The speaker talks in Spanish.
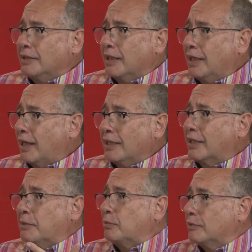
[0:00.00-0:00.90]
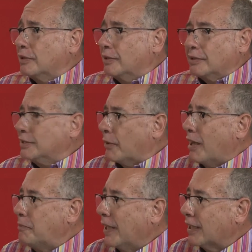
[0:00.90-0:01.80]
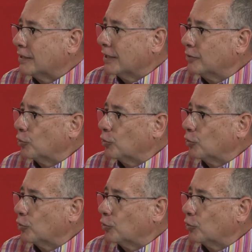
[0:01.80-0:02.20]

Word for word: eh, hay que ya va, espérate,